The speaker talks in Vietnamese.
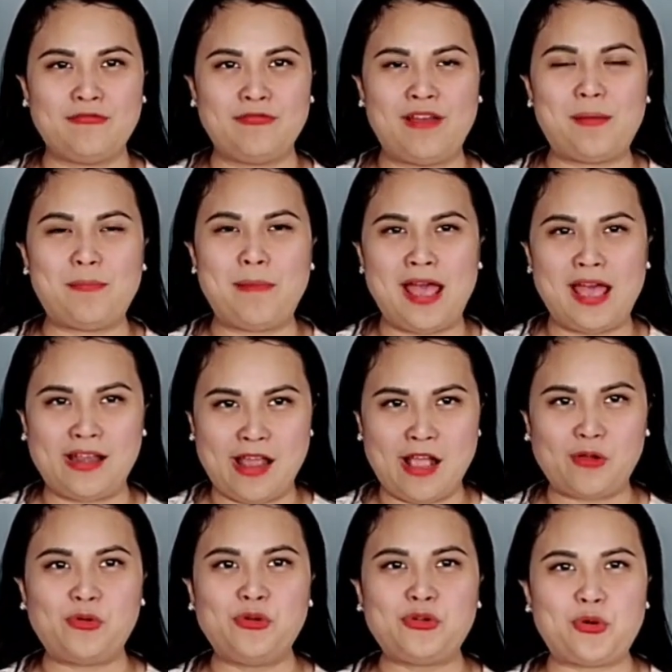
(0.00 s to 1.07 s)
và bà đã
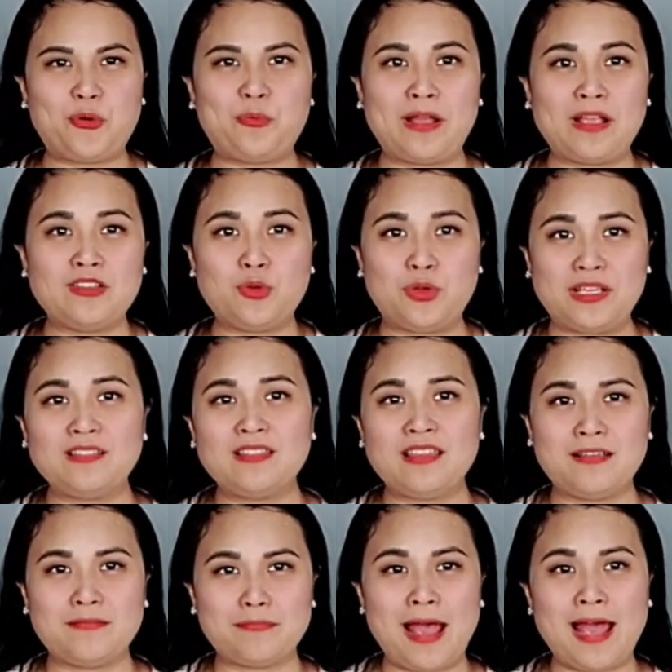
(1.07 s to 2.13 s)
cuối cùng đã chuyển
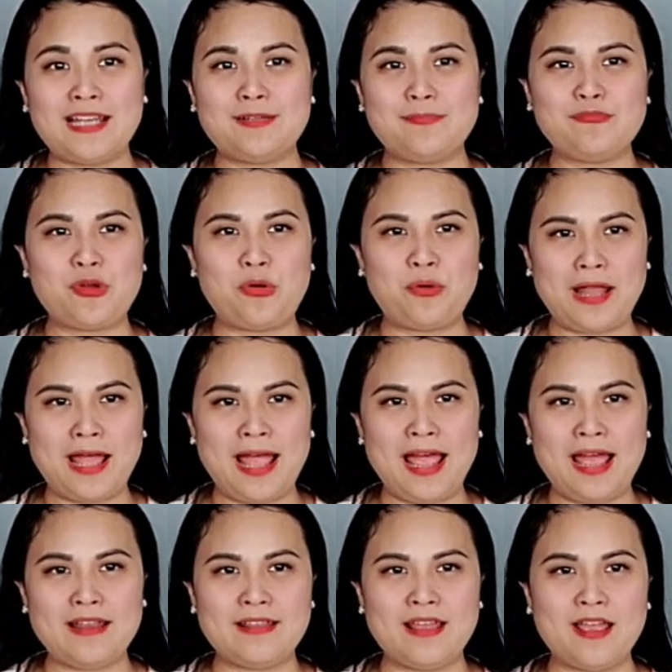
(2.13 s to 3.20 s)
tiền 300 đô
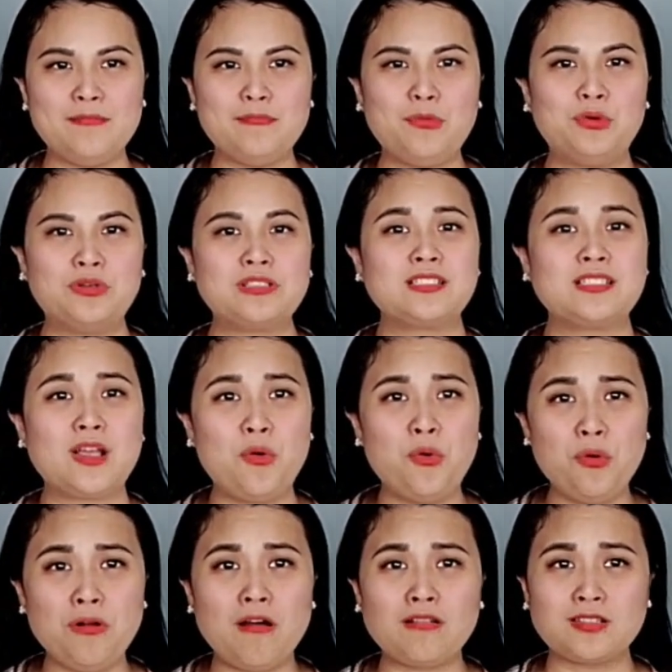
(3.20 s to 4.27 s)
la để mua 6
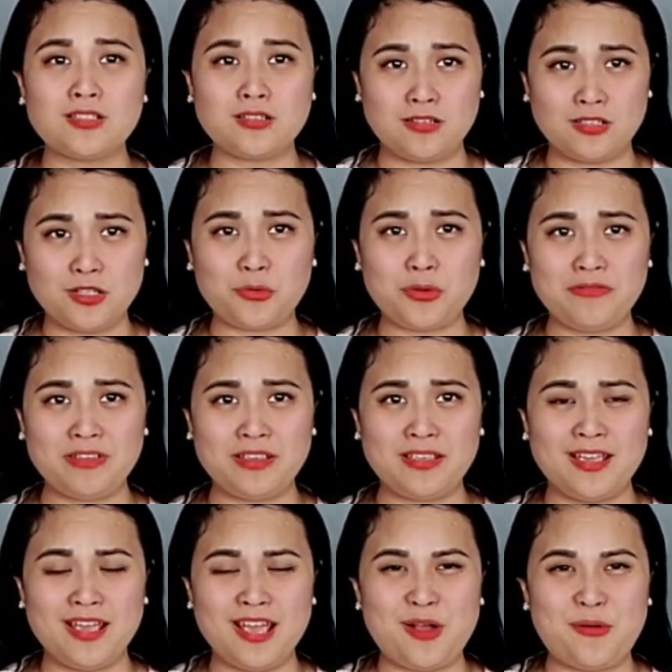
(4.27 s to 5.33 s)
lon sữa thôi quý vị
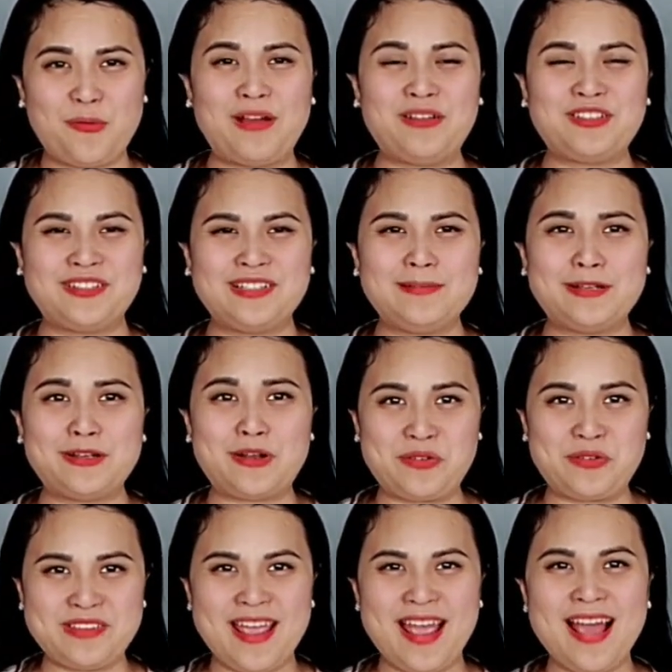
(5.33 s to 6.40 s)
wow sữa nhưng mà
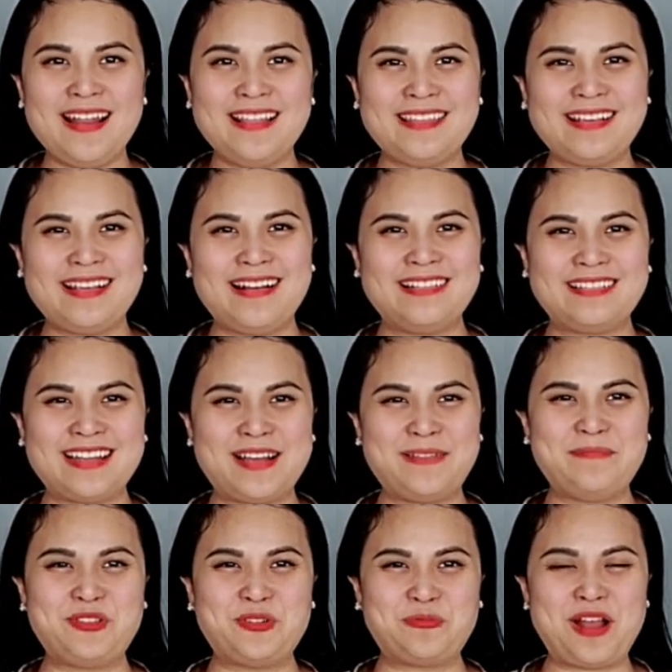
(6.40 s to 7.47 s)
đổi giá lên tới gần
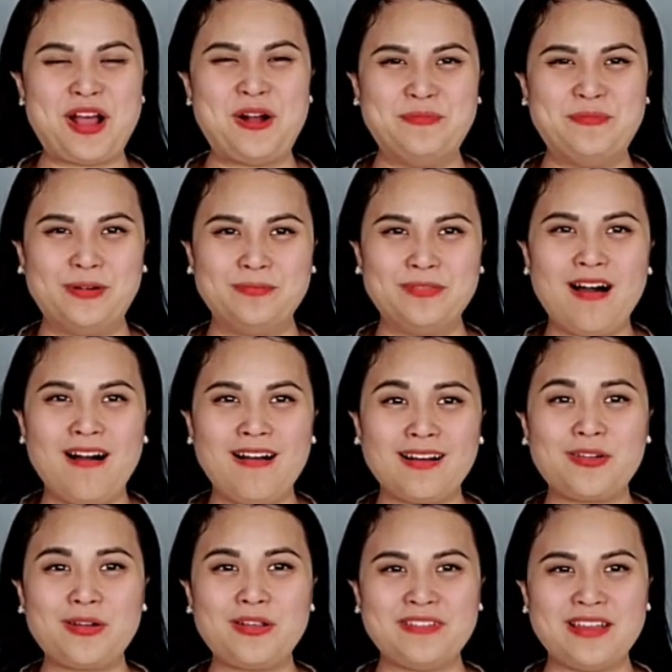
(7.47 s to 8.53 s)
50 đồng một lon
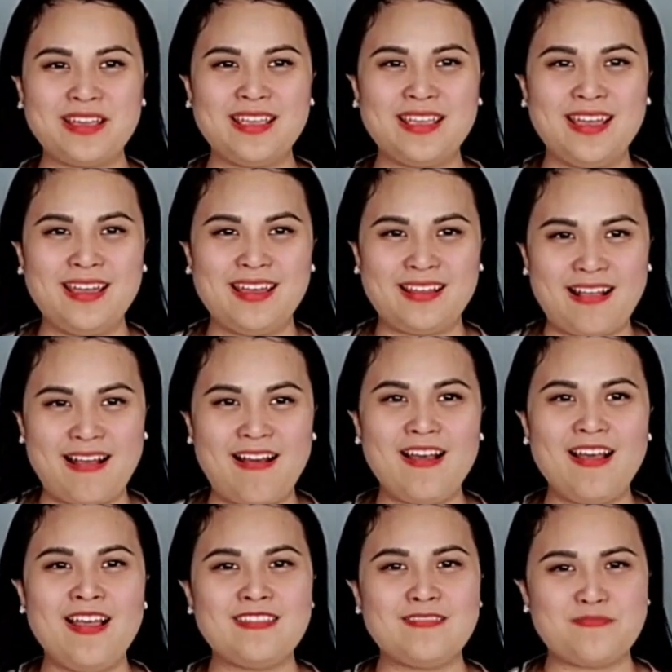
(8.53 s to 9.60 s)
đó quý vị
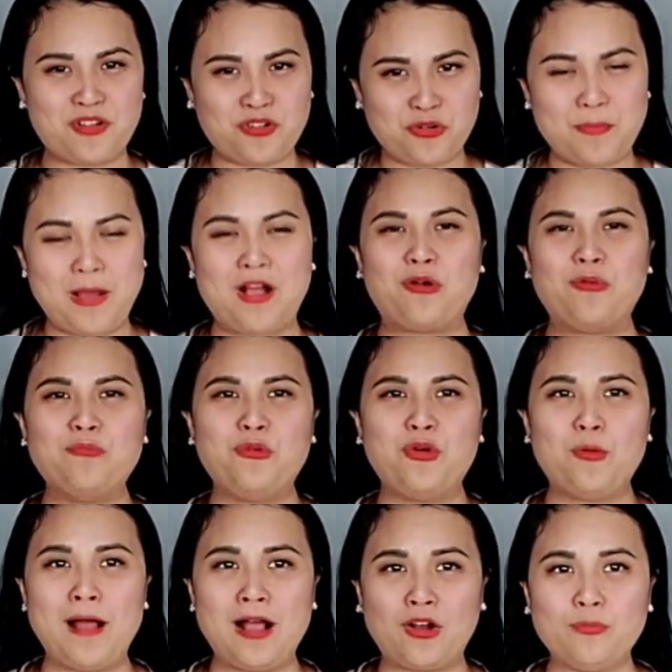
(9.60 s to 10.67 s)
đó nhưng mà bà cũng
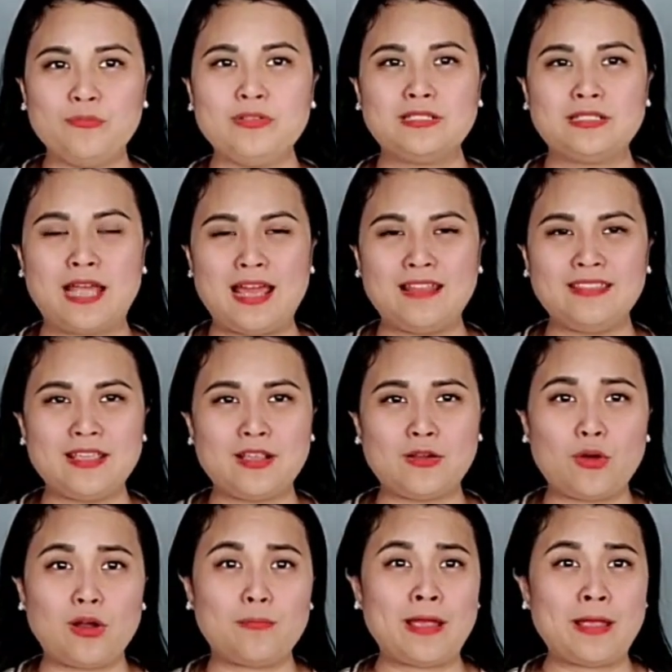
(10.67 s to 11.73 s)
mua bà cũng trả tiền
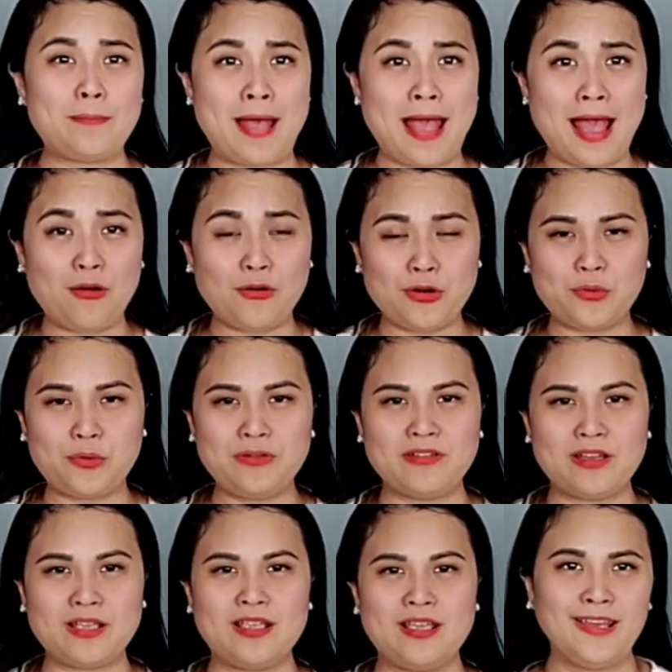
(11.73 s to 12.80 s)
qua PayPal đó quý
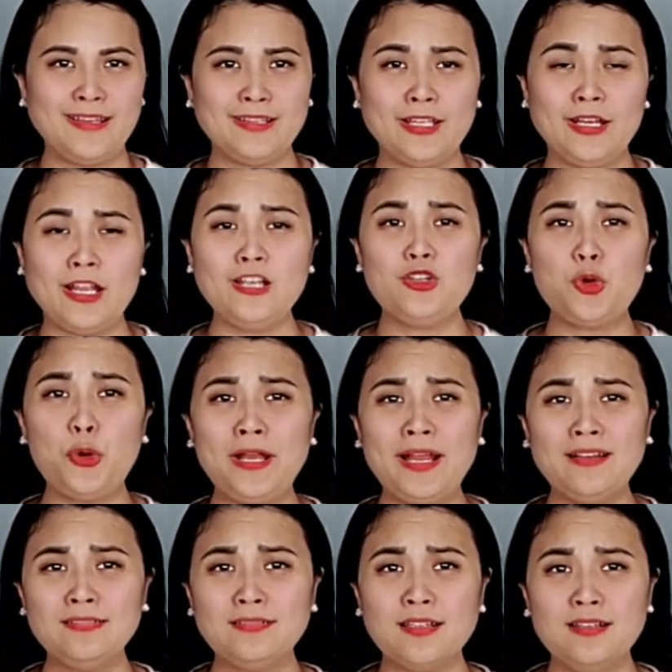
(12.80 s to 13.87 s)
vị thì đến cuối
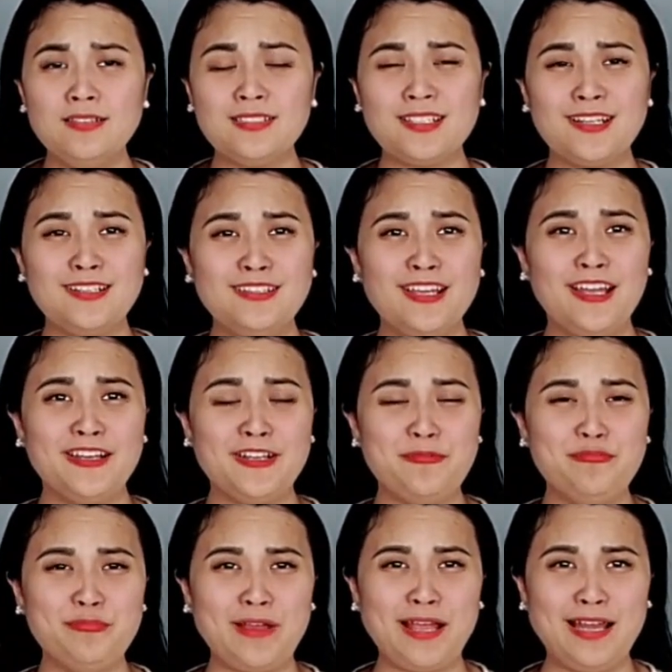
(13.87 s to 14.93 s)
tháng 4 cho đến thời
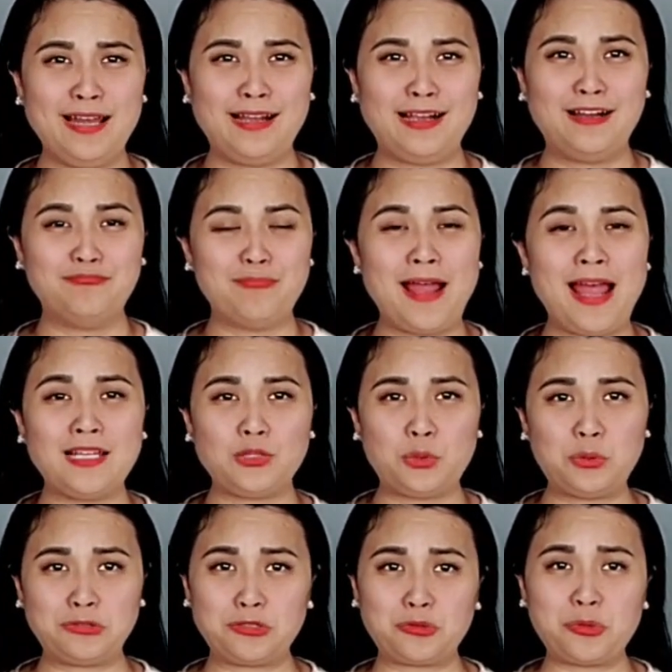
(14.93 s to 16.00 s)
điểm này là gần 3
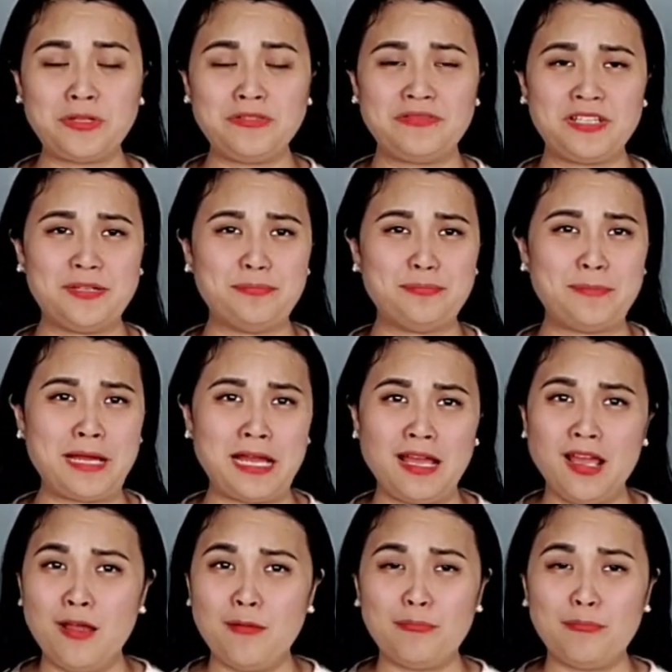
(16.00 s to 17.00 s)
tuần rồi quý vị mà